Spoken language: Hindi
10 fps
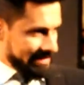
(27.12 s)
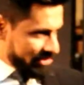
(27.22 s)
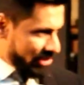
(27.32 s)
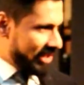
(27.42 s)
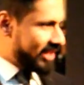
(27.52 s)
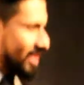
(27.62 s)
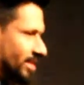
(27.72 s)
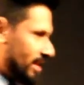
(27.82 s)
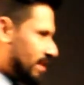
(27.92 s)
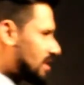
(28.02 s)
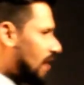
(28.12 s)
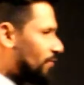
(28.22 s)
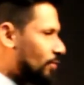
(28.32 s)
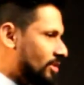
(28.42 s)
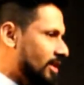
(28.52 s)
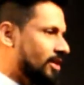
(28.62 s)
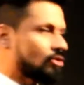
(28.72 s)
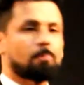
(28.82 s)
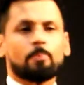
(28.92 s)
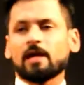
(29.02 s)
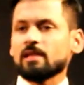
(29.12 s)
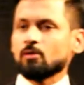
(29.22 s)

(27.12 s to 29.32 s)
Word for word: शरीर की गंदगी साफ होती है तो पेन